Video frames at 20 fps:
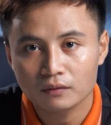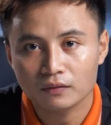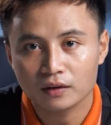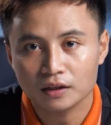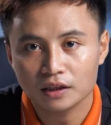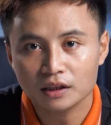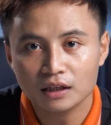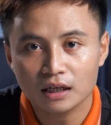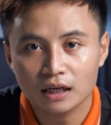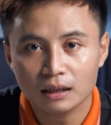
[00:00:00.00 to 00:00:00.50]

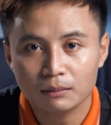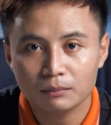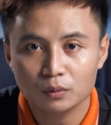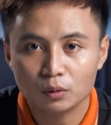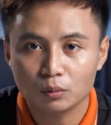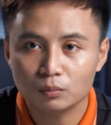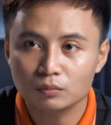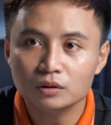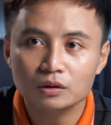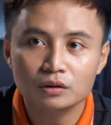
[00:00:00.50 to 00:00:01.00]
và chất âm
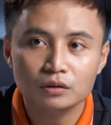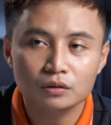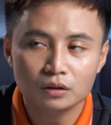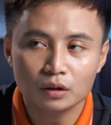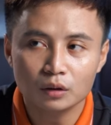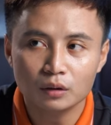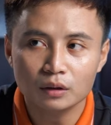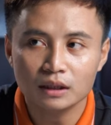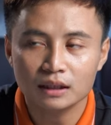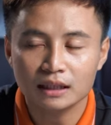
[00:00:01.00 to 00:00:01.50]
cũng tương
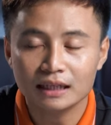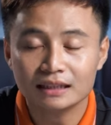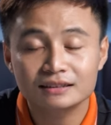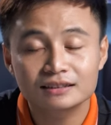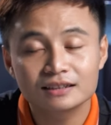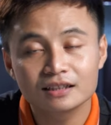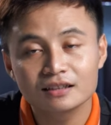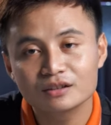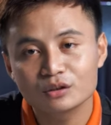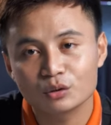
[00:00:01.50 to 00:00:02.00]
đối là đặc
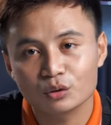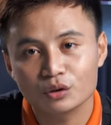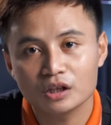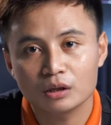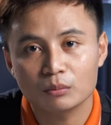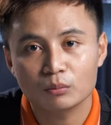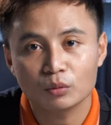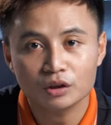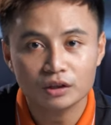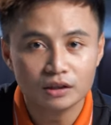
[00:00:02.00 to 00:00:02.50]
trưng của
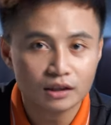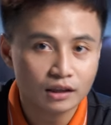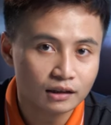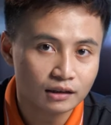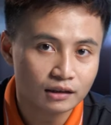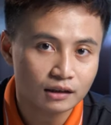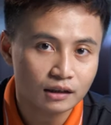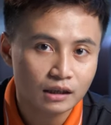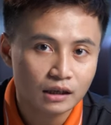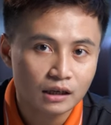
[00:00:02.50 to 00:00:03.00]
dòng
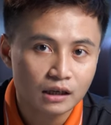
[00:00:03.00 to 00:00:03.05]
Monster